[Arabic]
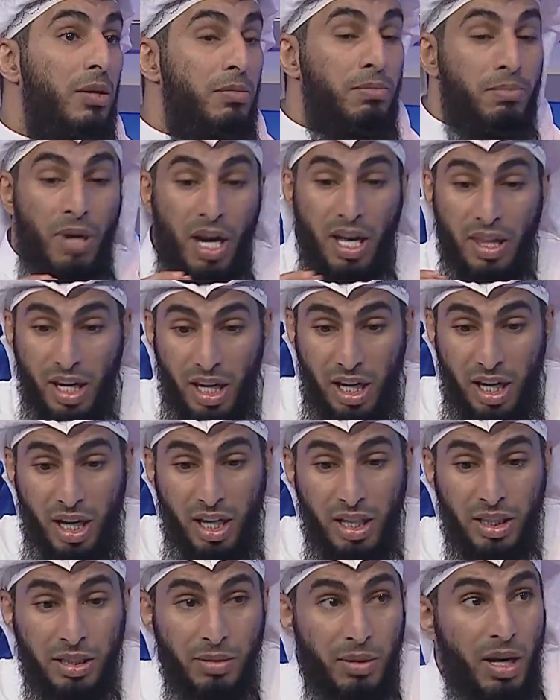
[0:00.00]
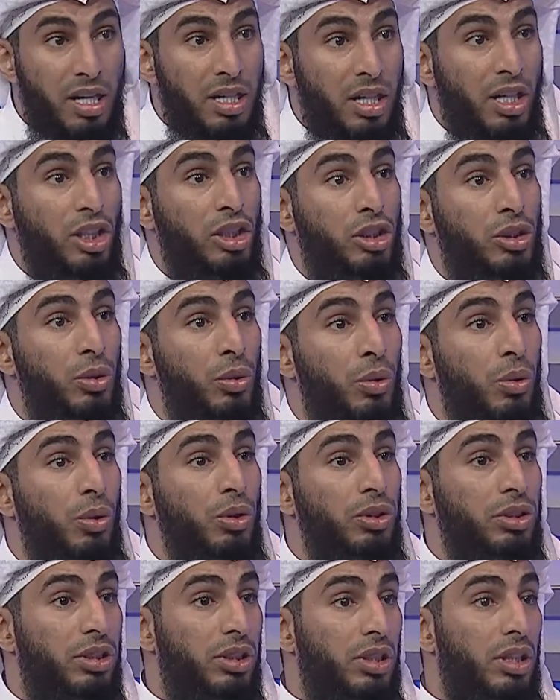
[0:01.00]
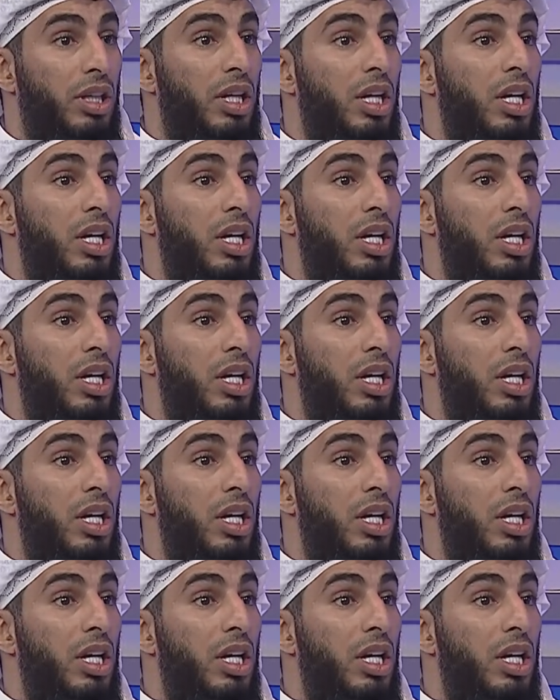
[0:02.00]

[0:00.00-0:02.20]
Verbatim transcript: بعض الاحيان الشمراني يحط شروط